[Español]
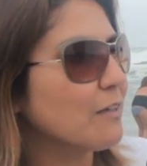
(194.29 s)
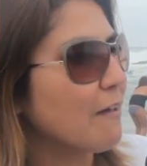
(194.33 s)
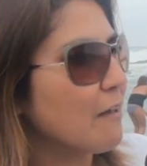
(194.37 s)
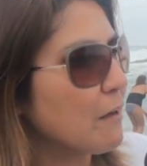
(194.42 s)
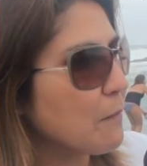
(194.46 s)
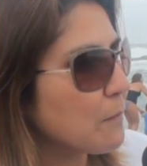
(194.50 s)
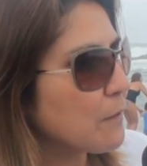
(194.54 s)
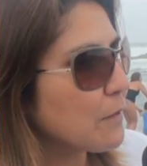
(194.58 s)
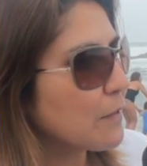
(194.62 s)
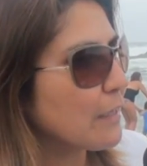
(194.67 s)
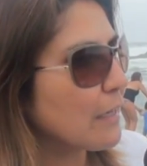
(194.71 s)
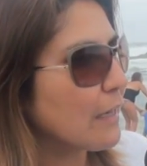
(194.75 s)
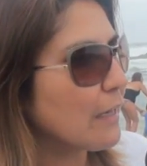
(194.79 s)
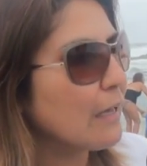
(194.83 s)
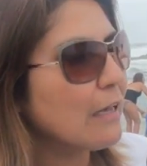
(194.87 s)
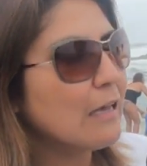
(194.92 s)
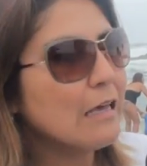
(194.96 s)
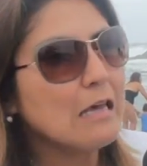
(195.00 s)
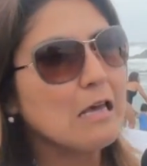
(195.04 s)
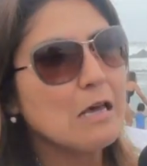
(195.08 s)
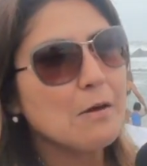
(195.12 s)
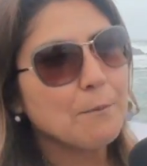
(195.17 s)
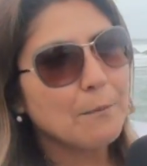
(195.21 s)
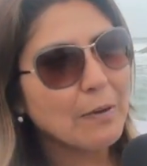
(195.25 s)
Sabemos que
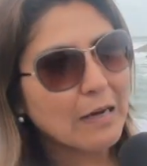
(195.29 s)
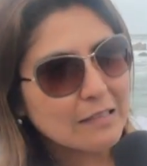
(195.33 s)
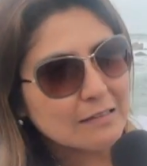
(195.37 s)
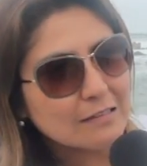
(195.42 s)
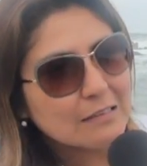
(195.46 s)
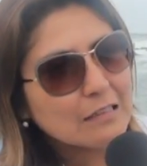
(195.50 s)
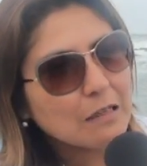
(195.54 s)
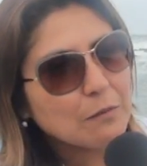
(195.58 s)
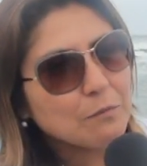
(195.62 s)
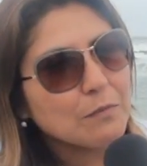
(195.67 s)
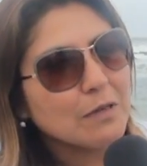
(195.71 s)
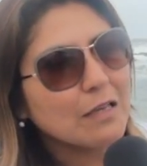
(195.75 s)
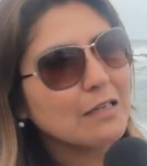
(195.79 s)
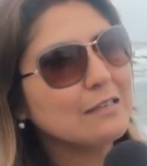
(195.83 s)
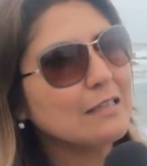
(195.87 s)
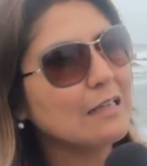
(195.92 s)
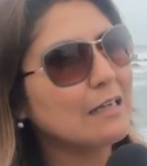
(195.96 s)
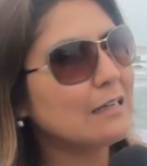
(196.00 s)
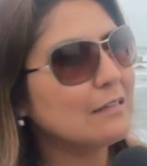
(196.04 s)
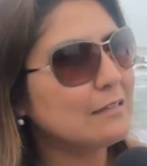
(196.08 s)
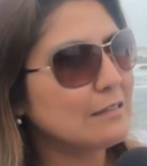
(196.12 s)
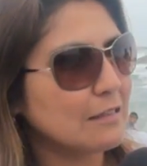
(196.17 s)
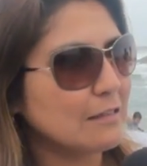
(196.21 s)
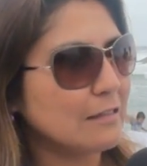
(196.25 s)
parte también
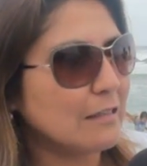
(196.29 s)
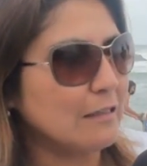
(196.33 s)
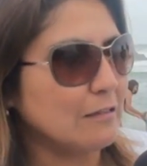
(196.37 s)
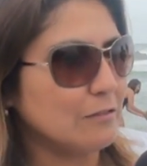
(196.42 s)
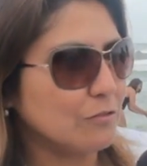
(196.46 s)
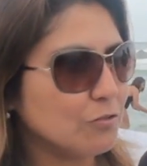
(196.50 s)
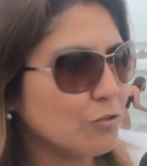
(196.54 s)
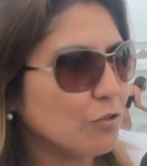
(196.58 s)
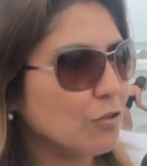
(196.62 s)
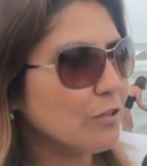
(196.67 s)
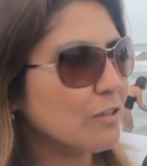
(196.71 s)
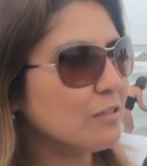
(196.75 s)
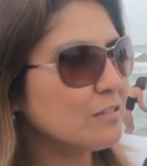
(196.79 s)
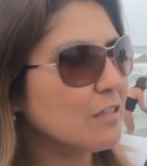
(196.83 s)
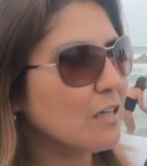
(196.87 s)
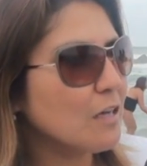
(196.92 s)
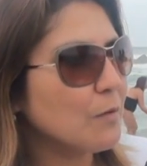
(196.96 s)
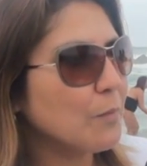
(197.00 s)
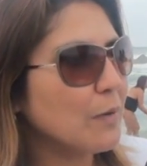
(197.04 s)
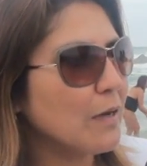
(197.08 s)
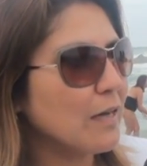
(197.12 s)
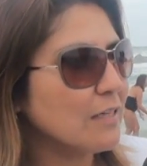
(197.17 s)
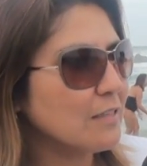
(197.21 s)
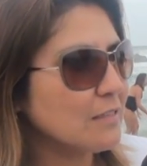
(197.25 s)
de la entretención que se
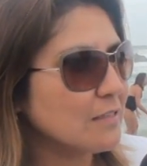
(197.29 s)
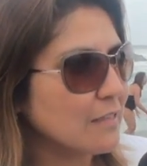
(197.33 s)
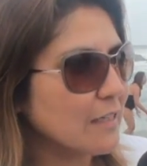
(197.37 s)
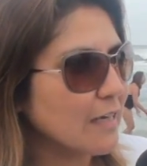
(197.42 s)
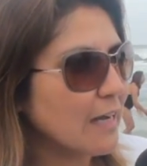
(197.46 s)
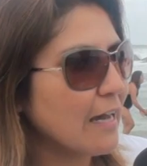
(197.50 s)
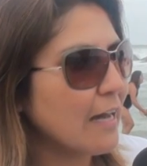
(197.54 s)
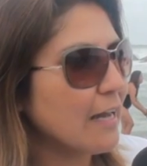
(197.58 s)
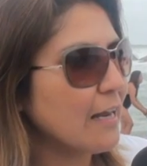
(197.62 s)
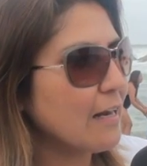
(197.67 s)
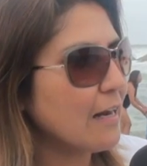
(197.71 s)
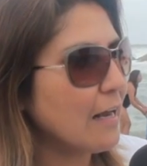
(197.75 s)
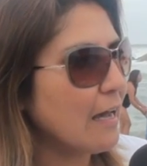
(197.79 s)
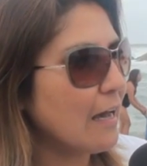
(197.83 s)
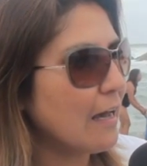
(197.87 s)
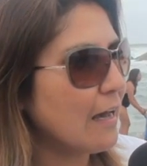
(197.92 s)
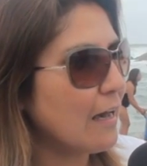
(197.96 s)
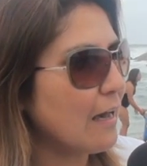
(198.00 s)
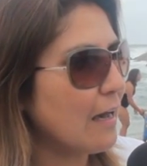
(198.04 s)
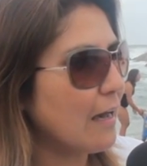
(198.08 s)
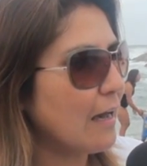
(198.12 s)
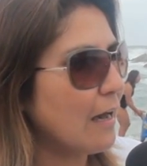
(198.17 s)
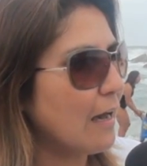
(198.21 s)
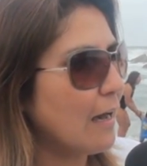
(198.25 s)
le pueda entregar
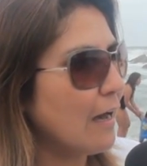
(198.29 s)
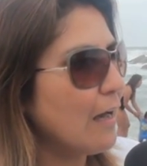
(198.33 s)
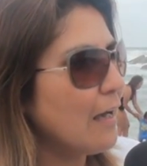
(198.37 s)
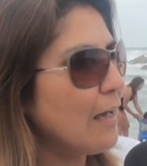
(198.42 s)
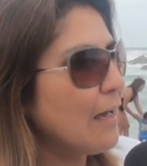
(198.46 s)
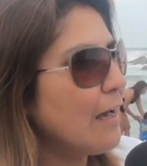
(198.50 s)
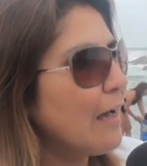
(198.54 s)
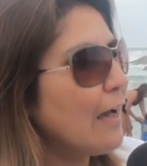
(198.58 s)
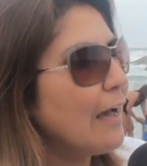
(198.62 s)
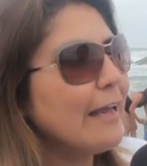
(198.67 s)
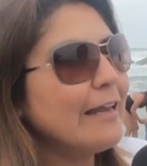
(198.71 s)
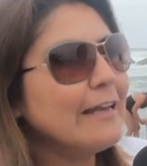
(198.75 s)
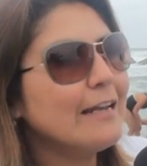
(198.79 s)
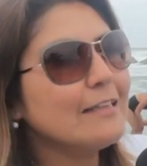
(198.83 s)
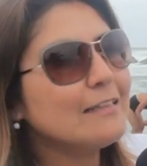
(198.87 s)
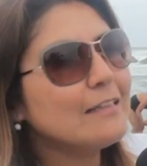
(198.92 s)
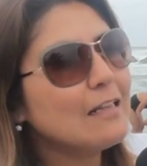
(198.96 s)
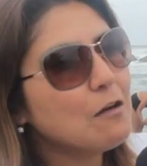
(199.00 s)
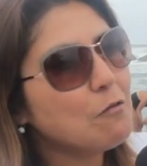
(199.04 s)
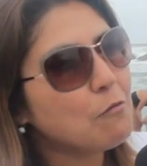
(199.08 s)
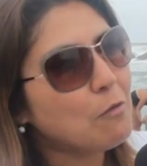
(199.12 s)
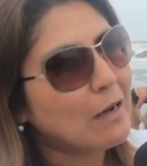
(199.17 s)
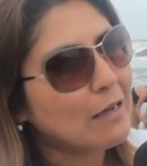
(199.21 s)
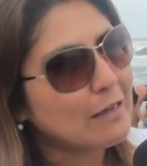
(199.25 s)
en
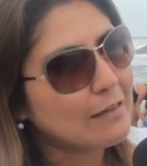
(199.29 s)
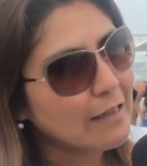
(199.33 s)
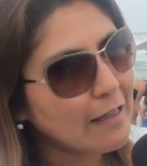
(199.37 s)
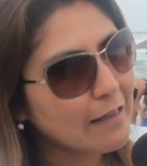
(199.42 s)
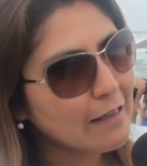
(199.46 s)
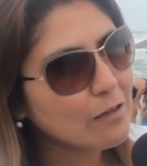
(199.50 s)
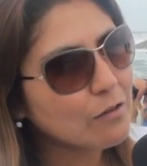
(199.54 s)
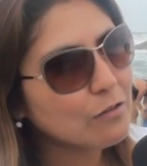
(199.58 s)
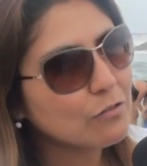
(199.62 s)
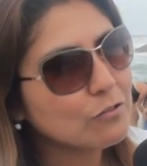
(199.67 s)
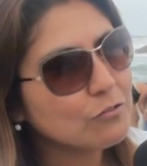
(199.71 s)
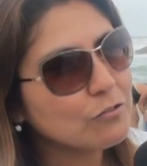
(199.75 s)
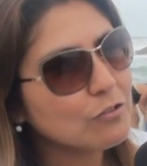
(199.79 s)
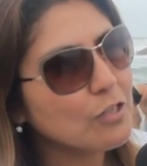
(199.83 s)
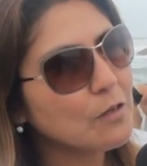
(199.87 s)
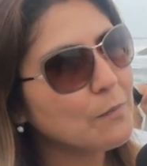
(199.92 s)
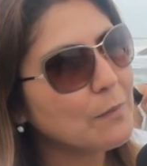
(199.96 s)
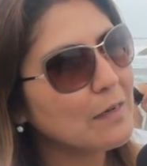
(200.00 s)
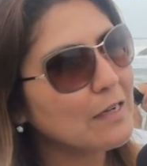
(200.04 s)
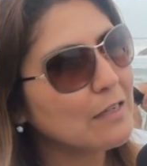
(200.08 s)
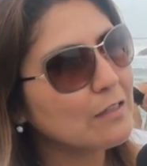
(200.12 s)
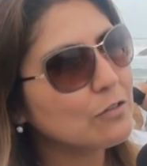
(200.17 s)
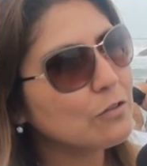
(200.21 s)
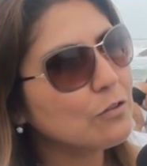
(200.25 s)
esta igualdad de
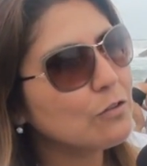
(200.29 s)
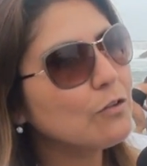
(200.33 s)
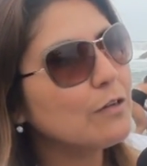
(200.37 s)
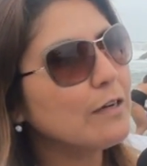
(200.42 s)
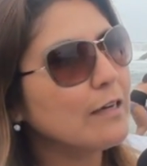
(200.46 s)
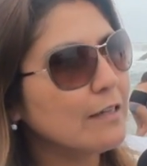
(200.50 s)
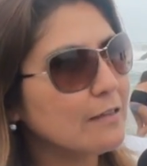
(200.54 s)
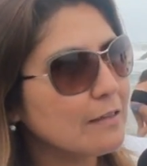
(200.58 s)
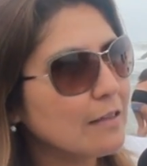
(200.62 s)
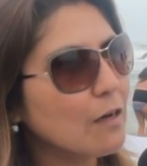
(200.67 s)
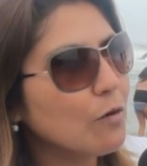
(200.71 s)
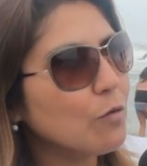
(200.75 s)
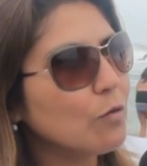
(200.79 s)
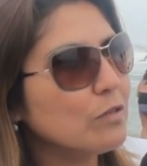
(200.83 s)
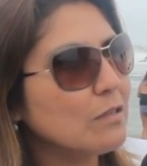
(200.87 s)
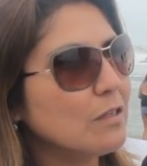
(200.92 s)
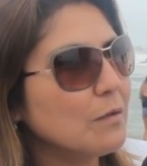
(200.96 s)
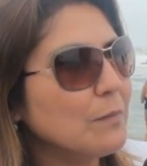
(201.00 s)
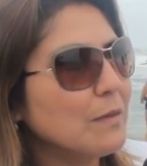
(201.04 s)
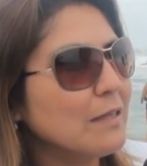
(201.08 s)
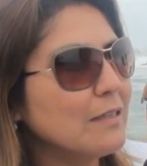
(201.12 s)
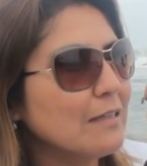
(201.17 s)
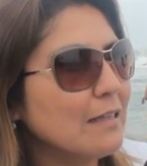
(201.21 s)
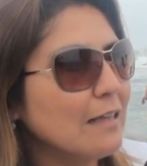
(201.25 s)
condiciones para todos está
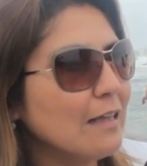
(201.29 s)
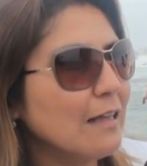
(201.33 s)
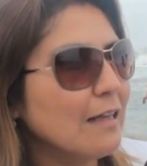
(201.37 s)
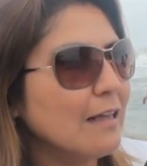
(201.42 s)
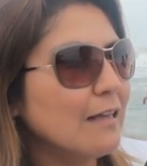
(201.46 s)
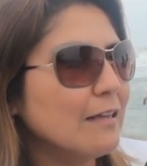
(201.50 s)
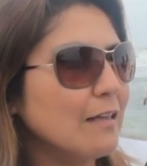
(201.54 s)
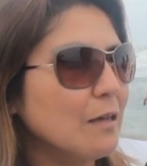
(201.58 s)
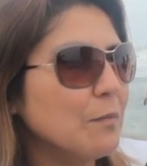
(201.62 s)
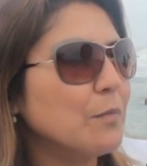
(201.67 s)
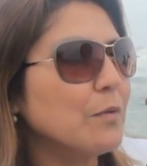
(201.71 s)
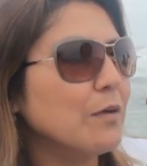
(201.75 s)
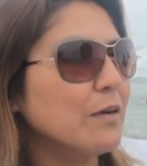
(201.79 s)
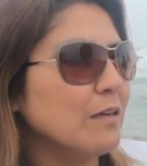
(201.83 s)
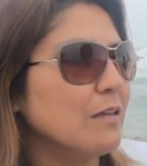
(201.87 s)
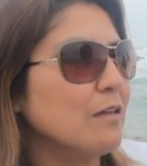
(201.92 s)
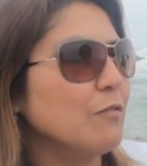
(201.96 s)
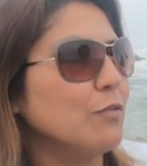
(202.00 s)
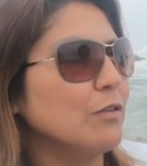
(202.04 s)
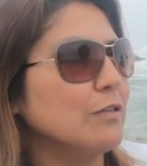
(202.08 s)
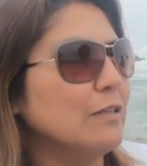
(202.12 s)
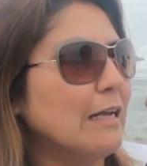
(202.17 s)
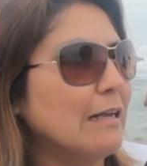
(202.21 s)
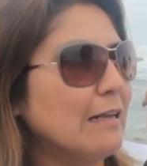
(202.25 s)
justamente el de poder
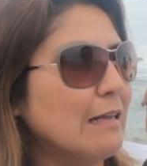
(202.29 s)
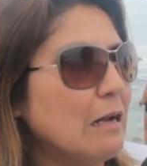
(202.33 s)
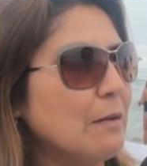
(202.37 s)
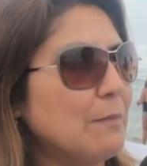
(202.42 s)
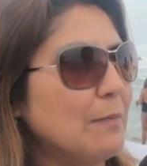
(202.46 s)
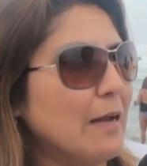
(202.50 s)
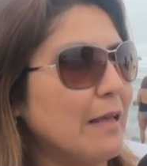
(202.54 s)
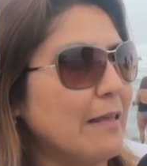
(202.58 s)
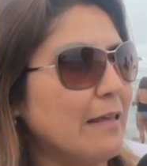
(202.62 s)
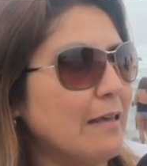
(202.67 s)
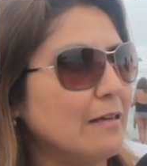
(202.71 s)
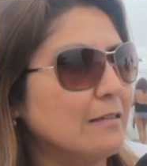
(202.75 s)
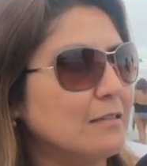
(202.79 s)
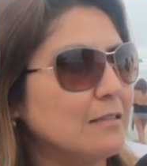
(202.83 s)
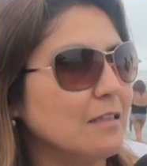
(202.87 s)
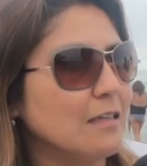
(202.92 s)
disfrutar de la playa.